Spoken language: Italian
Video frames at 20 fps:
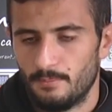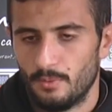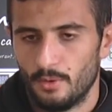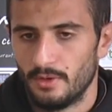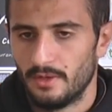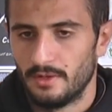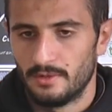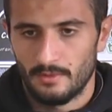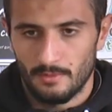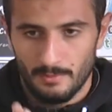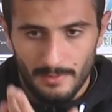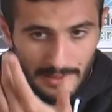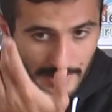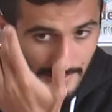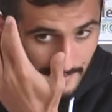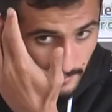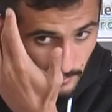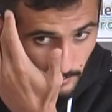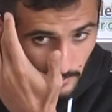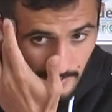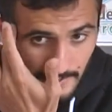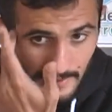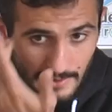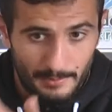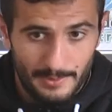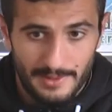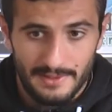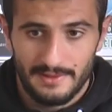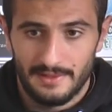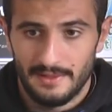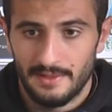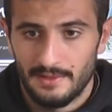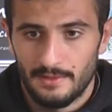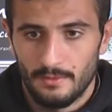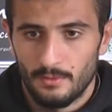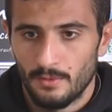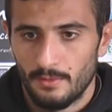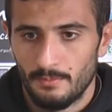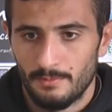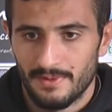Poi è normale che durante la
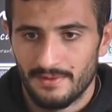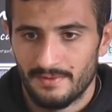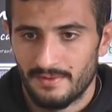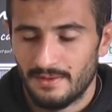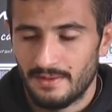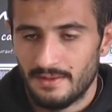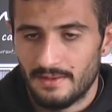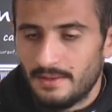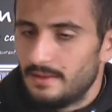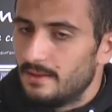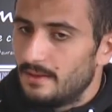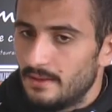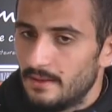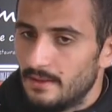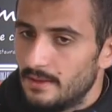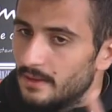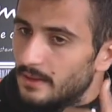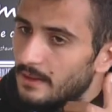partita, in base a,